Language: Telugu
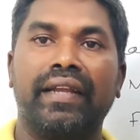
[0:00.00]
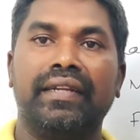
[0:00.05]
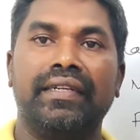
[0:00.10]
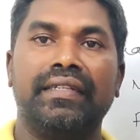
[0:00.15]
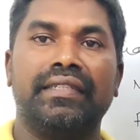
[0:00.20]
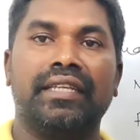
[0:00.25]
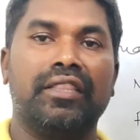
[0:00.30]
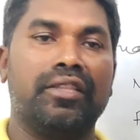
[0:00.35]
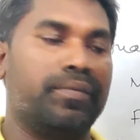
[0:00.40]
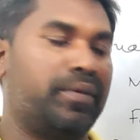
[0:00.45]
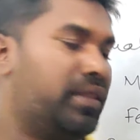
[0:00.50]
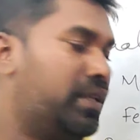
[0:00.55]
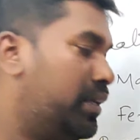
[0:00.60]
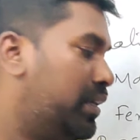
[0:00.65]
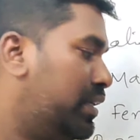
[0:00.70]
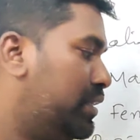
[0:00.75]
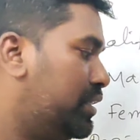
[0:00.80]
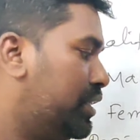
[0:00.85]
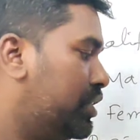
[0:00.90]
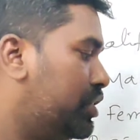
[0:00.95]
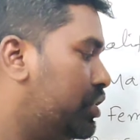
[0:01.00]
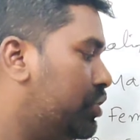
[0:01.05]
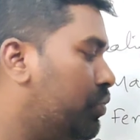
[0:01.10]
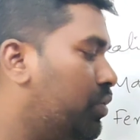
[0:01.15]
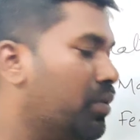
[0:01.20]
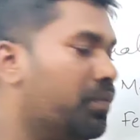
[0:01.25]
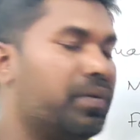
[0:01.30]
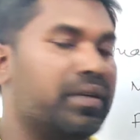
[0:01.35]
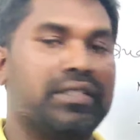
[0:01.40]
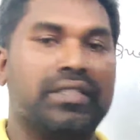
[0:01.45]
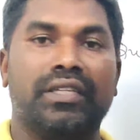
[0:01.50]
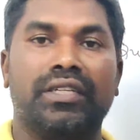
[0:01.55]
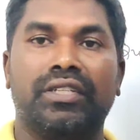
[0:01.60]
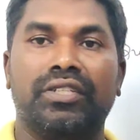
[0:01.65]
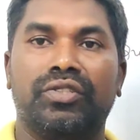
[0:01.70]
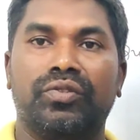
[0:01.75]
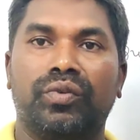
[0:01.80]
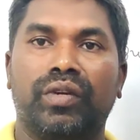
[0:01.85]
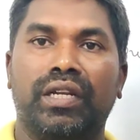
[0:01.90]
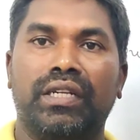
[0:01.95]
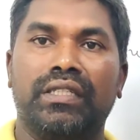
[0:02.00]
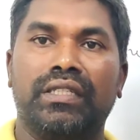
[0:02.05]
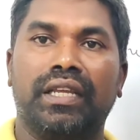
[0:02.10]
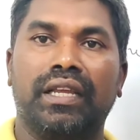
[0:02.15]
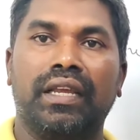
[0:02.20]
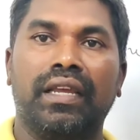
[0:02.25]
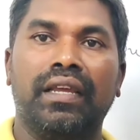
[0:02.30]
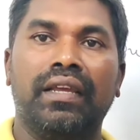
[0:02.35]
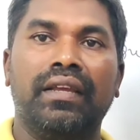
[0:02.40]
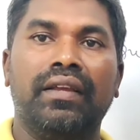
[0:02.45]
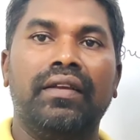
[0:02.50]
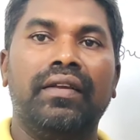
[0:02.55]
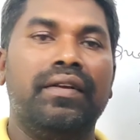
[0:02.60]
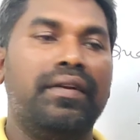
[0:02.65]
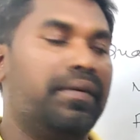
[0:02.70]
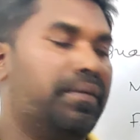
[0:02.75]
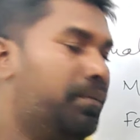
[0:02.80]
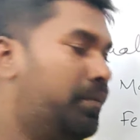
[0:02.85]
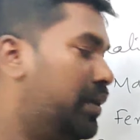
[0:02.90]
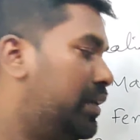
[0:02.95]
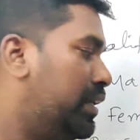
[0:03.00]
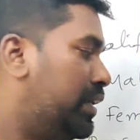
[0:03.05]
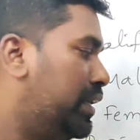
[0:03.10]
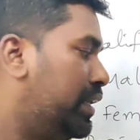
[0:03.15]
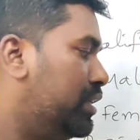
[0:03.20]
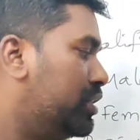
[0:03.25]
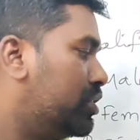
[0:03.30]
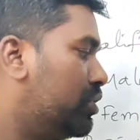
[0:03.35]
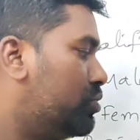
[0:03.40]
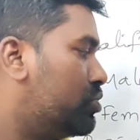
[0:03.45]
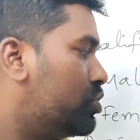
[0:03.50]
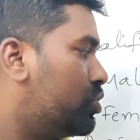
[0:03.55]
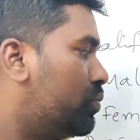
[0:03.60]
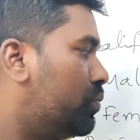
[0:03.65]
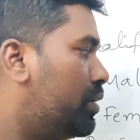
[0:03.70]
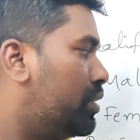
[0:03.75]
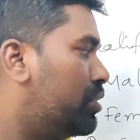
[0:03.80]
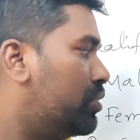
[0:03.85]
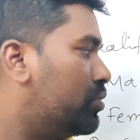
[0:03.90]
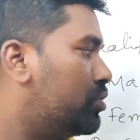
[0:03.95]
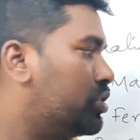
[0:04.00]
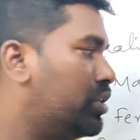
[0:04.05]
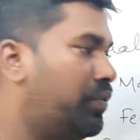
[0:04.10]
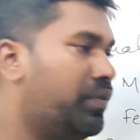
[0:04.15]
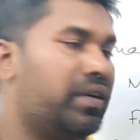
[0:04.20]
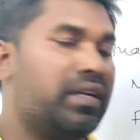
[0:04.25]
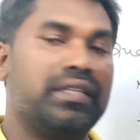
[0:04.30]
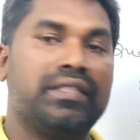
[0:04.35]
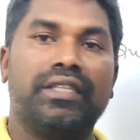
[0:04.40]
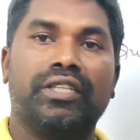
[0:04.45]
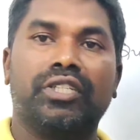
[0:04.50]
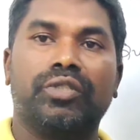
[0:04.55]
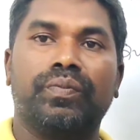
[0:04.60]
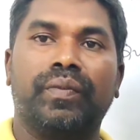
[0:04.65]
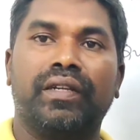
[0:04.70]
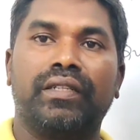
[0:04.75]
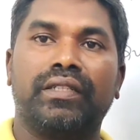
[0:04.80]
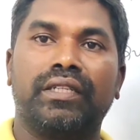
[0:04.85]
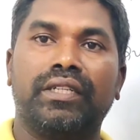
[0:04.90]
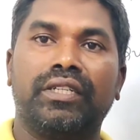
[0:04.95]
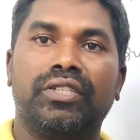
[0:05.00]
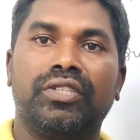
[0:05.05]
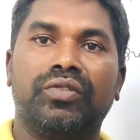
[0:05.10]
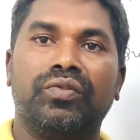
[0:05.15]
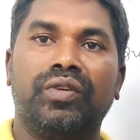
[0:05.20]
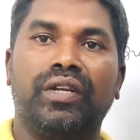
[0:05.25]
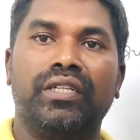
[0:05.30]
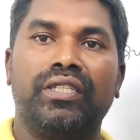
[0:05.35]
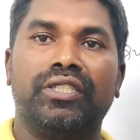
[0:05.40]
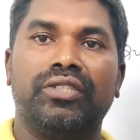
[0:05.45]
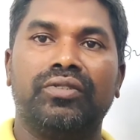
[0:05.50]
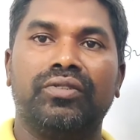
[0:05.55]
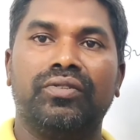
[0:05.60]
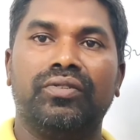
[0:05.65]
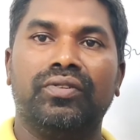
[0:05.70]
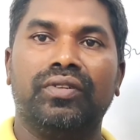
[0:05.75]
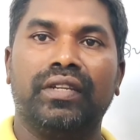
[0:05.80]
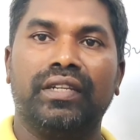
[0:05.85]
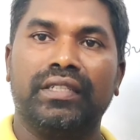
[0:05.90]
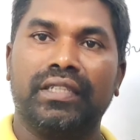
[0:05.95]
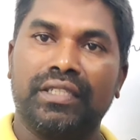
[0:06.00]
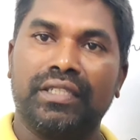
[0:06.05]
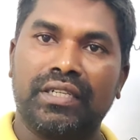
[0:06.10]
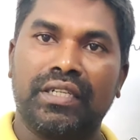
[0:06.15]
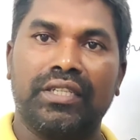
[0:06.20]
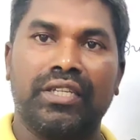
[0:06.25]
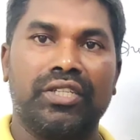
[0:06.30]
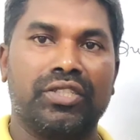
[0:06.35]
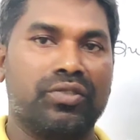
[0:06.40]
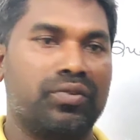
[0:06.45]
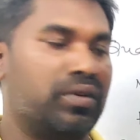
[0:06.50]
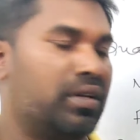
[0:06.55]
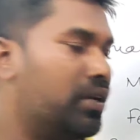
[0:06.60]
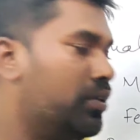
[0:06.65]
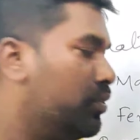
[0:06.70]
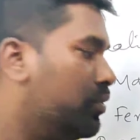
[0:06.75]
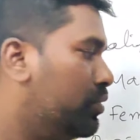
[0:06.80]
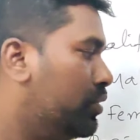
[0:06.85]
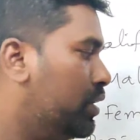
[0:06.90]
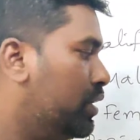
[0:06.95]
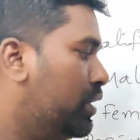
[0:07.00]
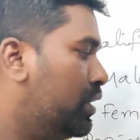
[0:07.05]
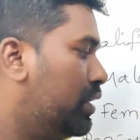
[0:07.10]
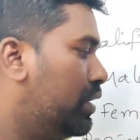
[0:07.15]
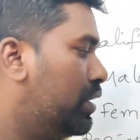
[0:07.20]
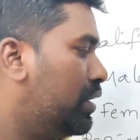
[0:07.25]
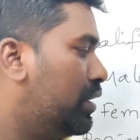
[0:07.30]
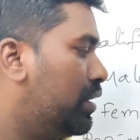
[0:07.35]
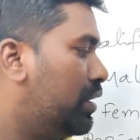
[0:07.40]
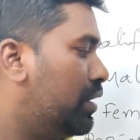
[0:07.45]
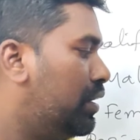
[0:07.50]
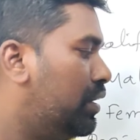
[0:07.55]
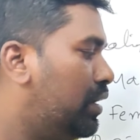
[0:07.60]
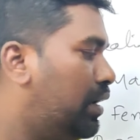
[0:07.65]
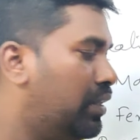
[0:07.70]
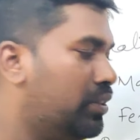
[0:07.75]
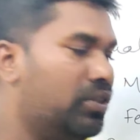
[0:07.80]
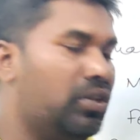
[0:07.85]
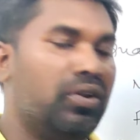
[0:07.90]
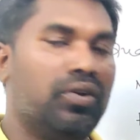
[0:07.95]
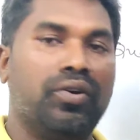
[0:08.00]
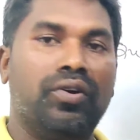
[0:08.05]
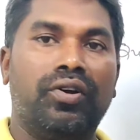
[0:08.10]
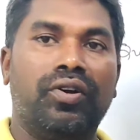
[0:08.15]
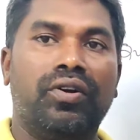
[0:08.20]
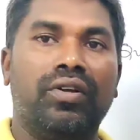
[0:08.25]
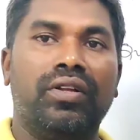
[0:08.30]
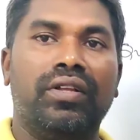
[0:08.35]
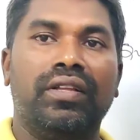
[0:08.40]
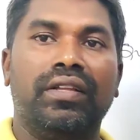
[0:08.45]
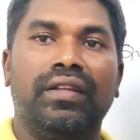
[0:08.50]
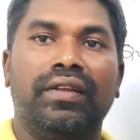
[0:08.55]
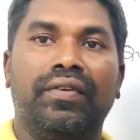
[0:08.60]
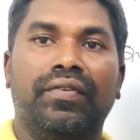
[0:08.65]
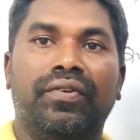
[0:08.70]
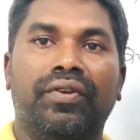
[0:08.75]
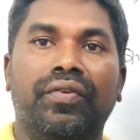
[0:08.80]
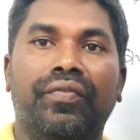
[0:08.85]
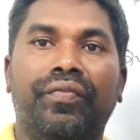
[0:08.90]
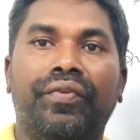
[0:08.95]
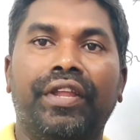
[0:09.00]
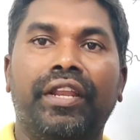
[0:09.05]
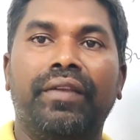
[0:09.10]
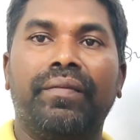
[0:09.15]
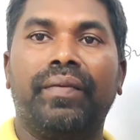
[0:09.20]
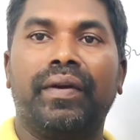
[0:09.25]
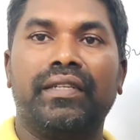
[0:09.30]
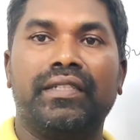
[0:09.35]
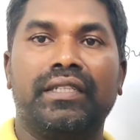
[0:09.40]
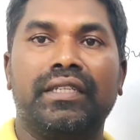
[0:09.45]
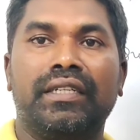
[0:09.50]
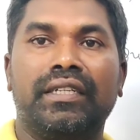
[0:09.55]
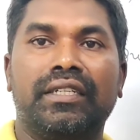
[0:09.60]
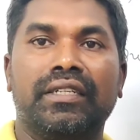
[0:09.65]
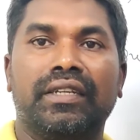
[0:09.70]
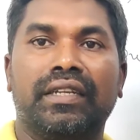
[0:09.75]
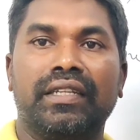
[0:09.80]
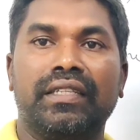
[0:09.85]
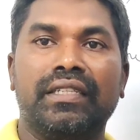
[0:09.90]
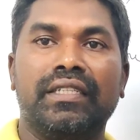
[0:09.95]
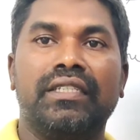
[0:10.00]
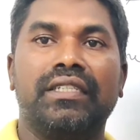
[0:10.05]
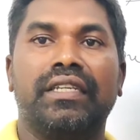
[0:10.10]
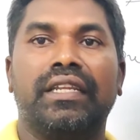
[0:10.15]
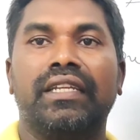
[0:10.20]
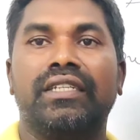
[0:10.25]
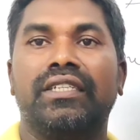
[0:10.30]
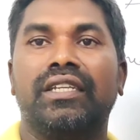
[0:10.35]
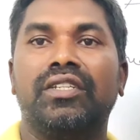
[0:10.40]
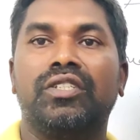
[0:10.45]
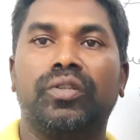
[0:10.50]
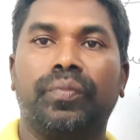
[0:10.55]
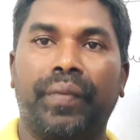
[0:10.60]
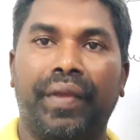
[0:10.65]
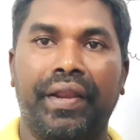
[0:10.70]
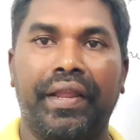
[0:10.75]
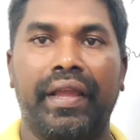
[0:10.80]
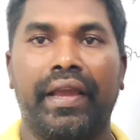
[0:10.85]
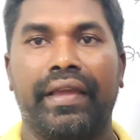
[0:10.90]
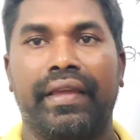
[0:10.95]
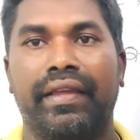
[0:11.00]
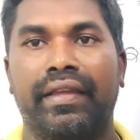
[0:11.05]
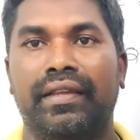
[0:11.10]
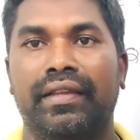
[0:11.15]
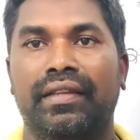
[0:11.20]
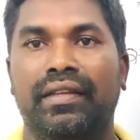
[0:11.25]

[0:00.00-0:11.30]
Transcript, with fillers: క్యాండిడేట్స్ ఎంతమంది అంటే సిక్స్టీ వన్ పర్సెంట్ స్టూడెంట్సే బట్ ఈ సంవత్సరం మాత్రం సెవెంటీ సిక్స్ పర్సెంట్ స్టూడెంట్స్ రిజిస్టర్ చేసుకున్నారు అందులో ఫిఫ్టీన్ పర్సెంట్ రిజిస్ట్రేషన్స్ పెరిగాయి